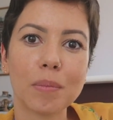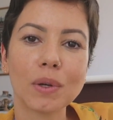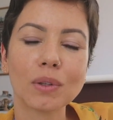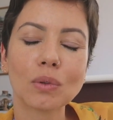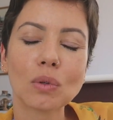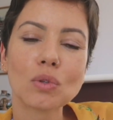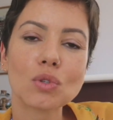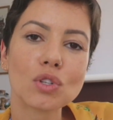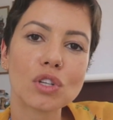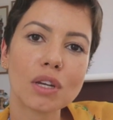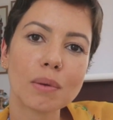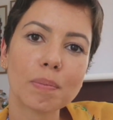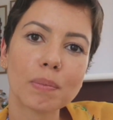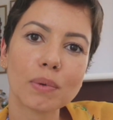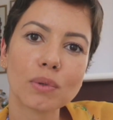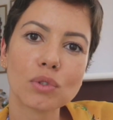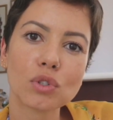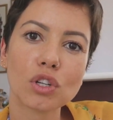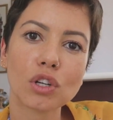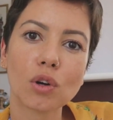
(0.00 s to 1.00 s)
Muitos
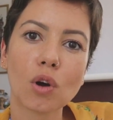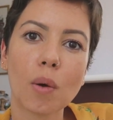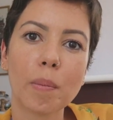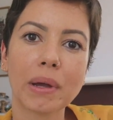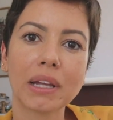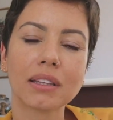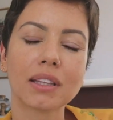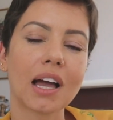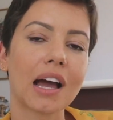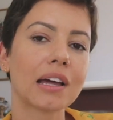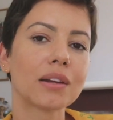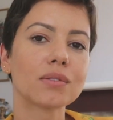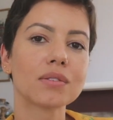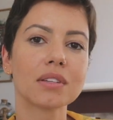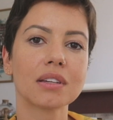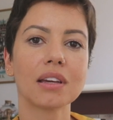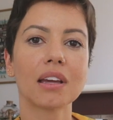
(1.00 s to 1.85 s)
tipos de comentários